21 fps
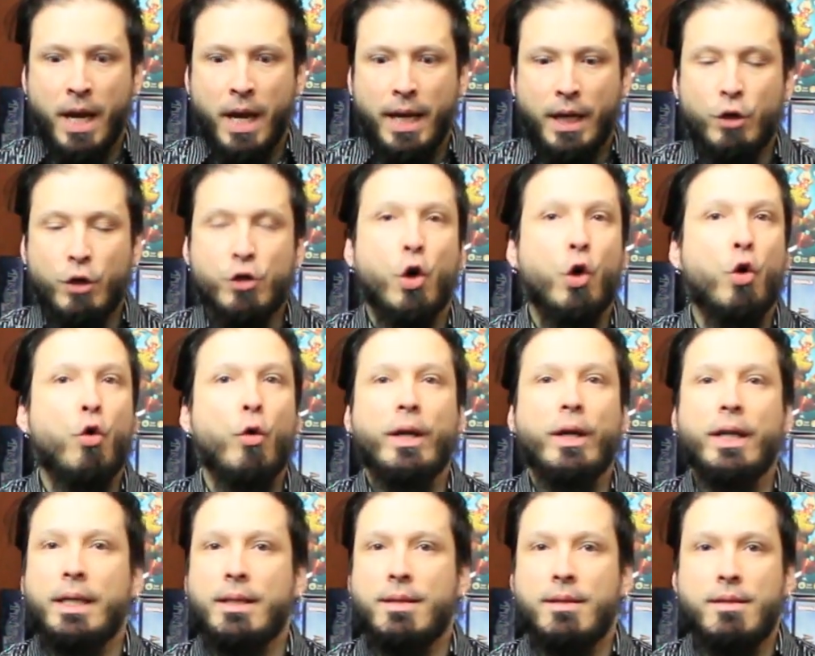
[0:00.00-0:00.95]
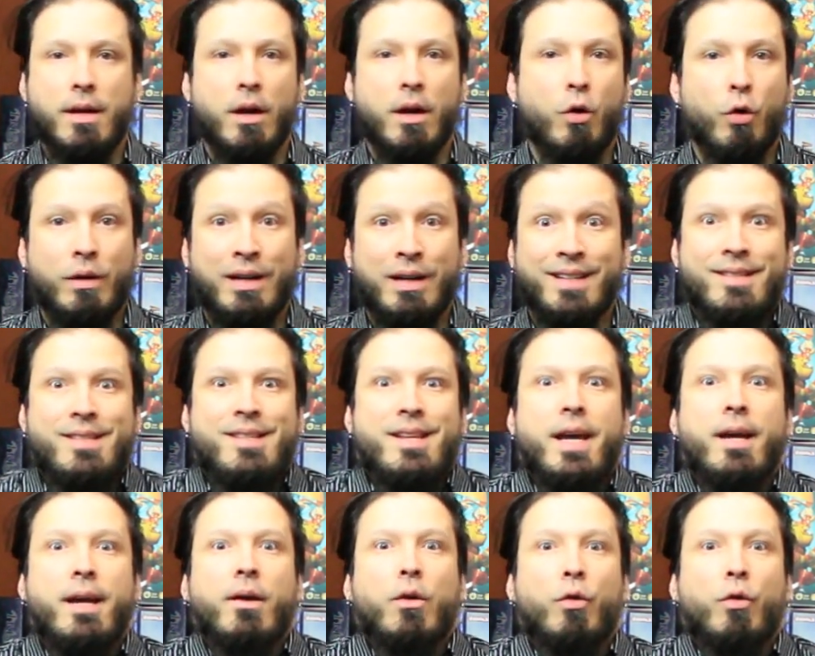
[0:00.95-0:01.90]
il gioco inizia con
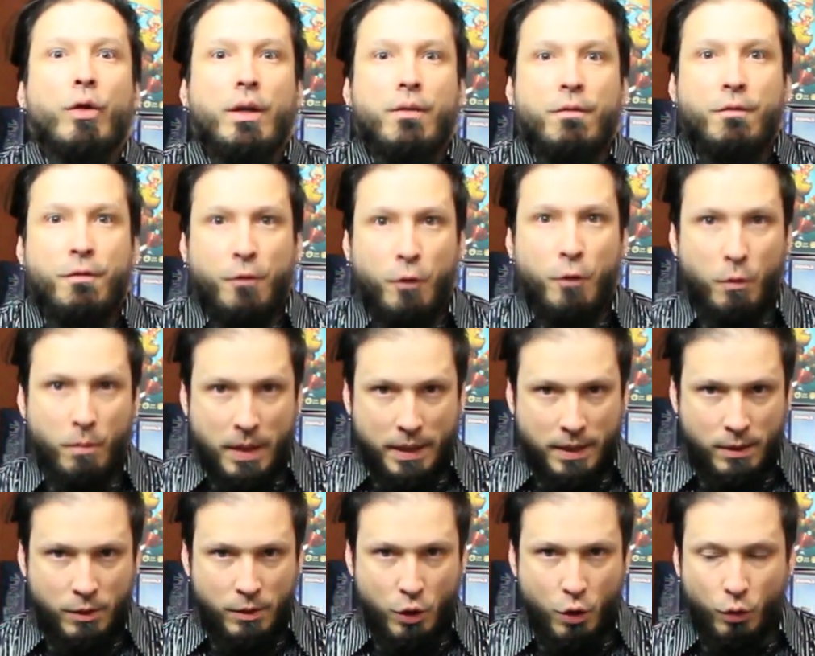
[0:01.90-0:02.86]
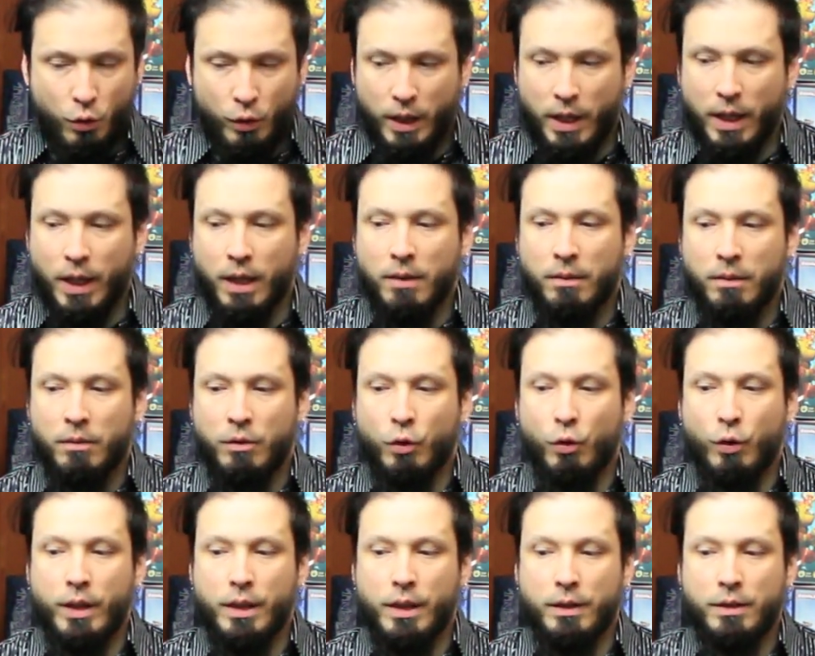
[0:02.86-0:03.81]
zero informazioni.
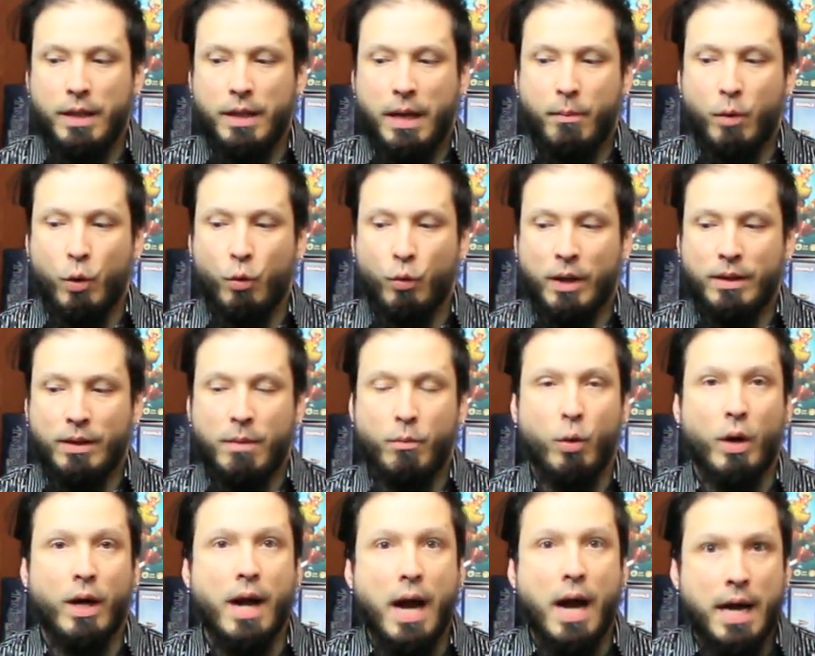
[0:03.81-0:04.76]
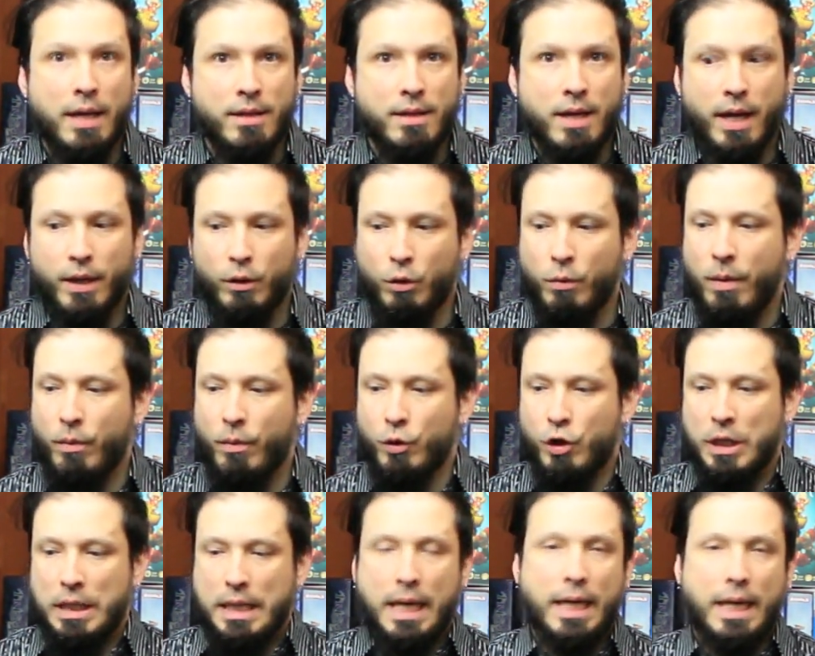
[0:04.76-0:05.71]
Noi siamo una tabula rasa e dobbiamo
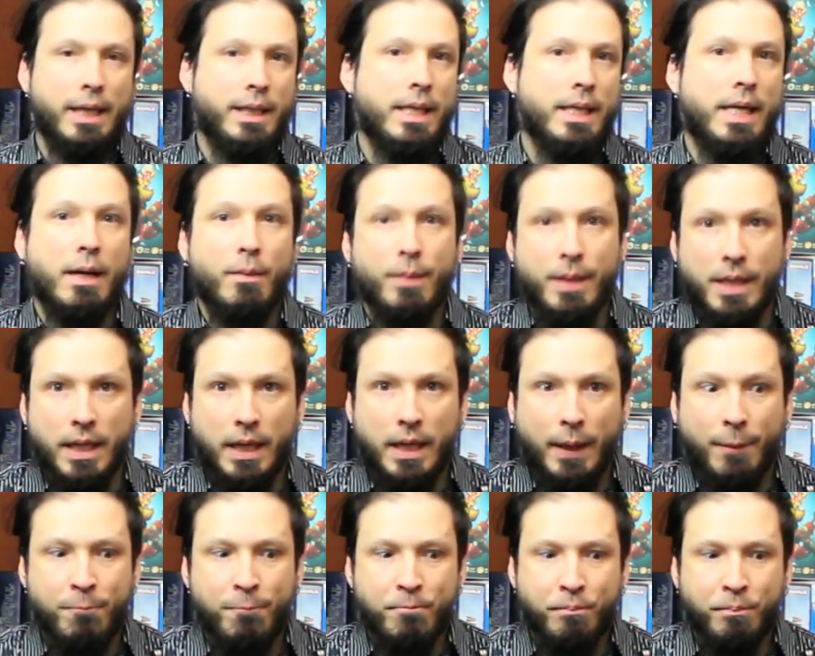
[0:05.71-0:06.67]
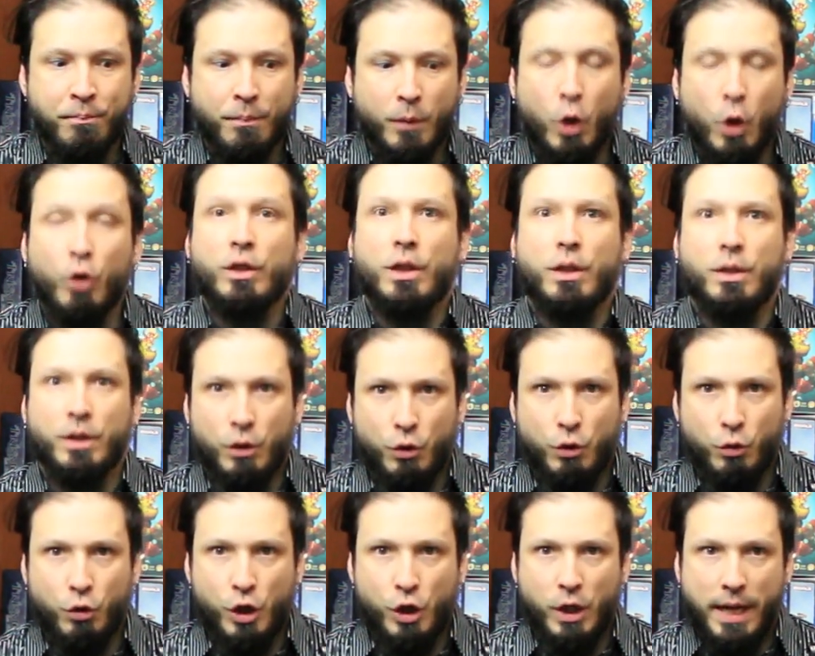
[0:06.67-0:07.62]
cercare di capire Cosa sta
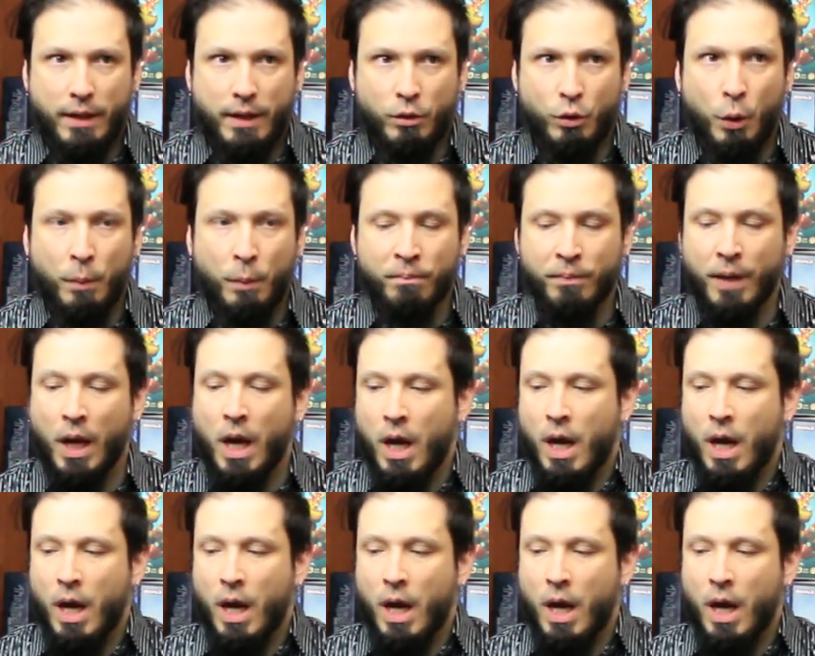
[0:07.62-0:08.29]
succedendo?